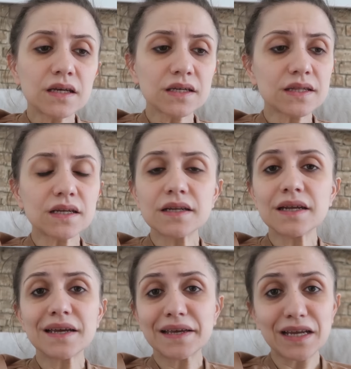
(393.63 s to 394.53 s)
İşte
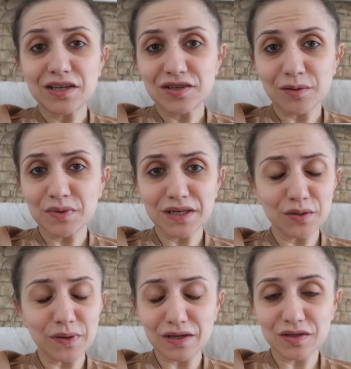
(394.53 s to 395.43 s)
neye geleceğim?
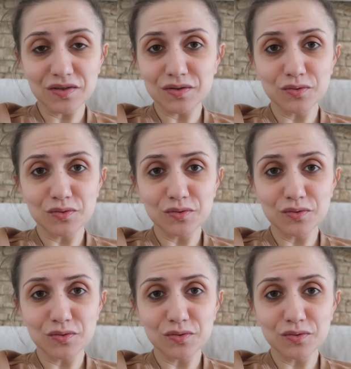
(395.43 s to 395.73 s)
Yine ben